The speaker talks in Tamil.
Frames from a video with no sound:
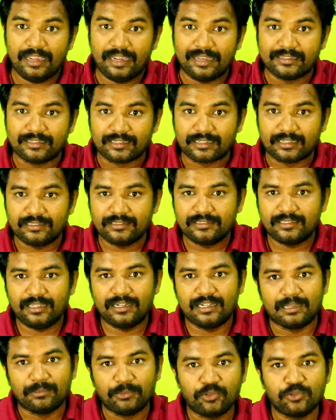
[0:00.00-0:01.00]
அந்த
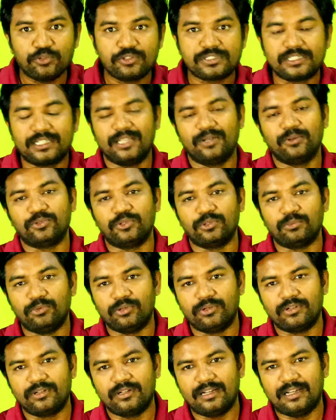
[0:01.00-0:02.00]
கருத்தால் நமக்கு ஒரு சிக்கல்
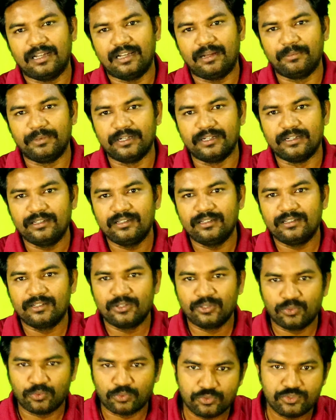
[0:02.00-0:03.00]
வந்துருமோ அப்படின்னு
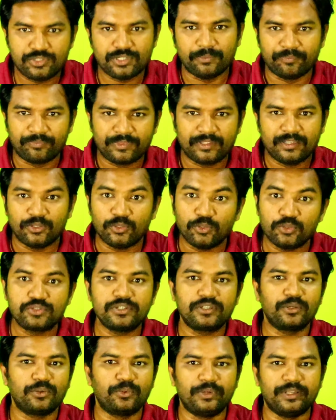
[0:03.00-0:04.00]
கொஞ்சம்
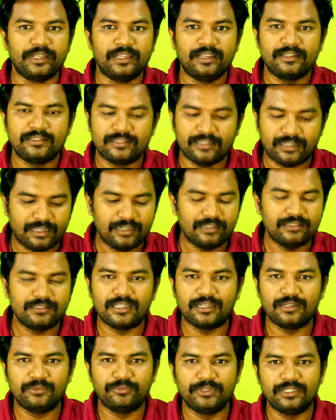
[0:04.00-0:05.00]
யோசிக்கக்கூடிய தான்
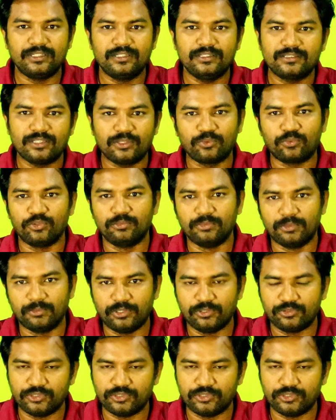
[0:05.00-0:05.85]
தன் வீடு தன் குடும்பம்னு